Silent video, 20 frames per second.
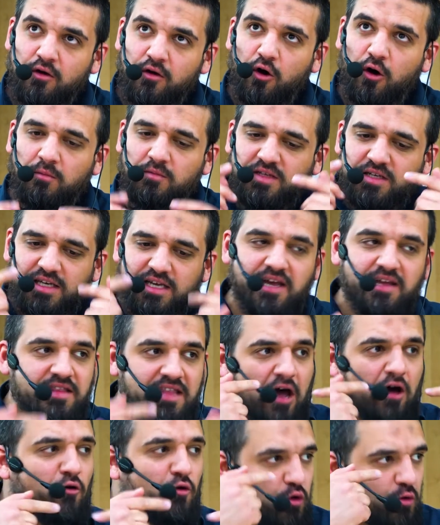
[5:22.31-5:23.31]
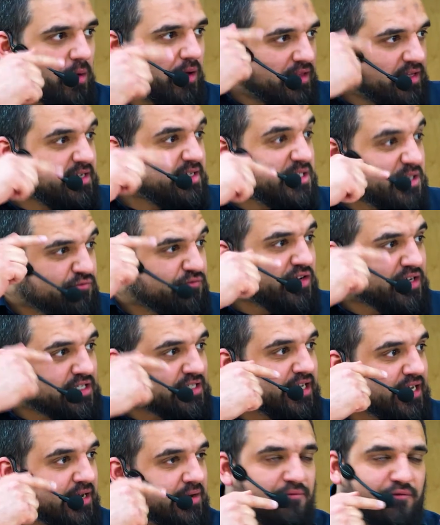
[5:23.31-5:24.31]
um sich genau über diese
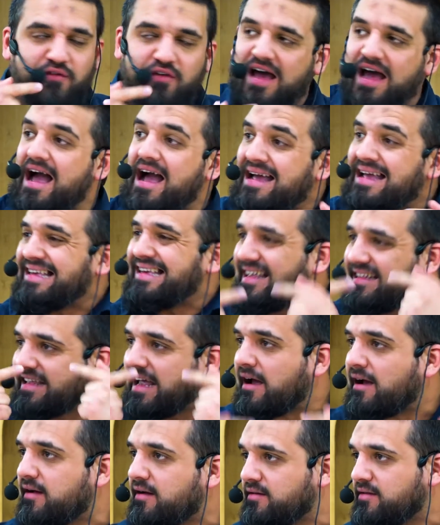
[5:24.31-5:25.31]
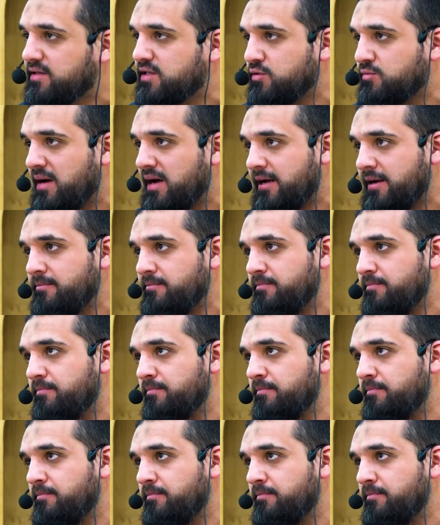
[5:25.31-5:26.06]
wichtigen Fragen Gedanken zu machen.